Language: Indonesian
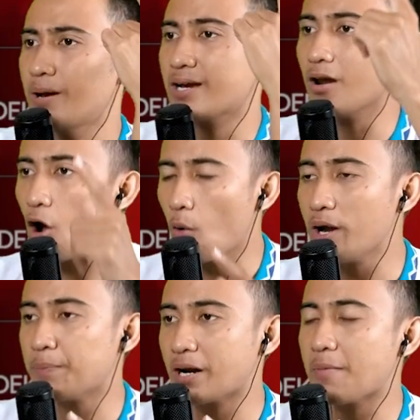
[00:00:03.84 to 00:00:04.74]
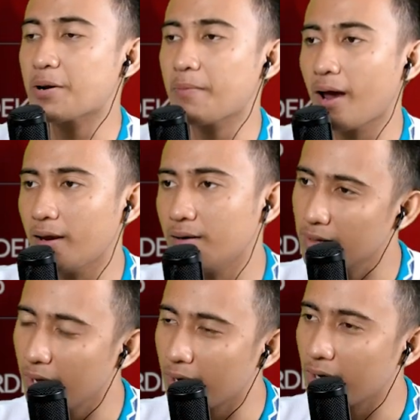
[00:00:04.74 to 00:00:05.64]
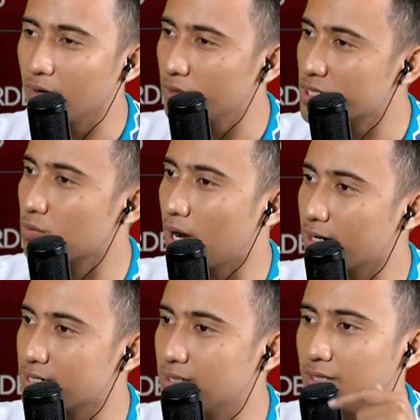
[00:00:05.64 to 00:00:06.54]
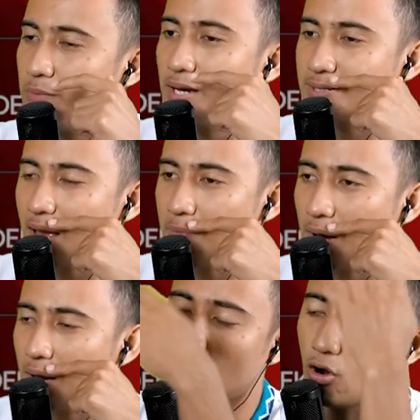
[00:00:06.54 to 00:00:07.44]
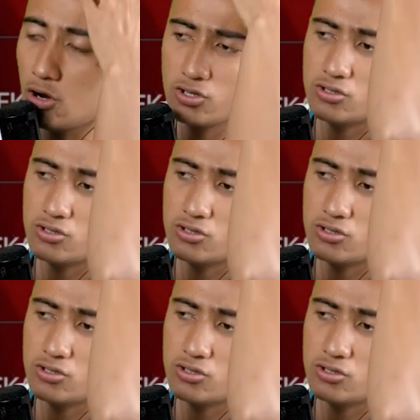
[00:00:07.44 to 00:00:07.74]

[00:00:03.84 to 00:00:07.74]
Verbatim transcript: Michael Owen pernah bermain dengan Luis Suarez di tim yang sama tolol